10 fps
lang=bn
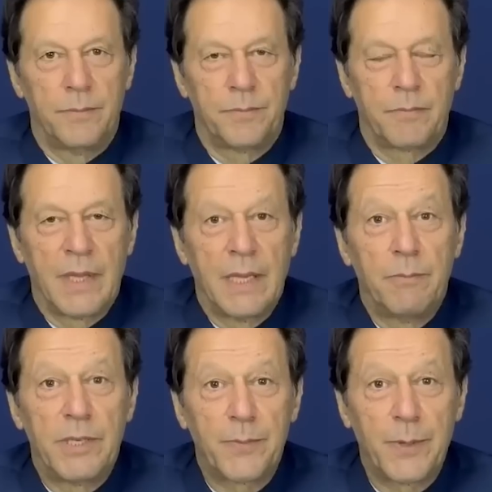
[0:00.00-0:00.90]
নেতাকর্মীর
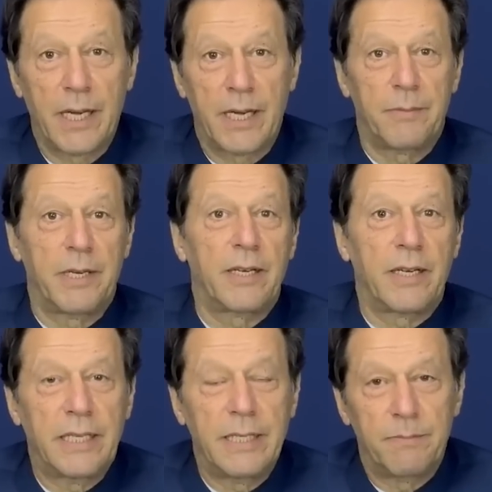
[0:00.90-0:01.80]
গ্রেফতারের পর
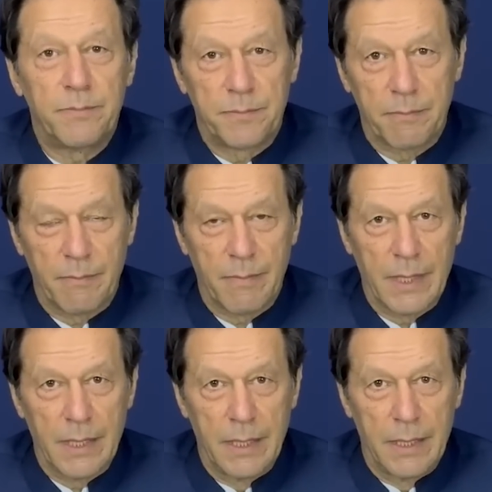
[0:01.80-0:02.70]
ইমরান খান কথা
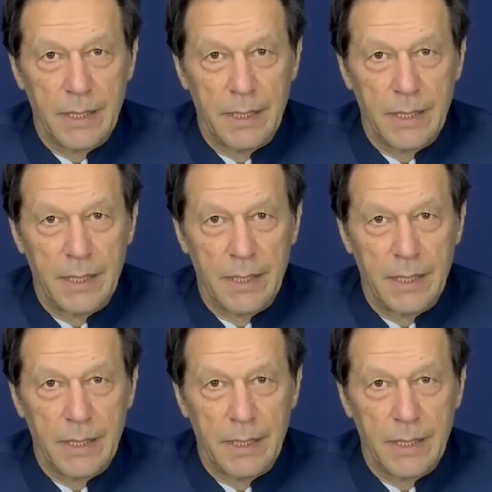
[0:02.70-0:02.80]
বলেন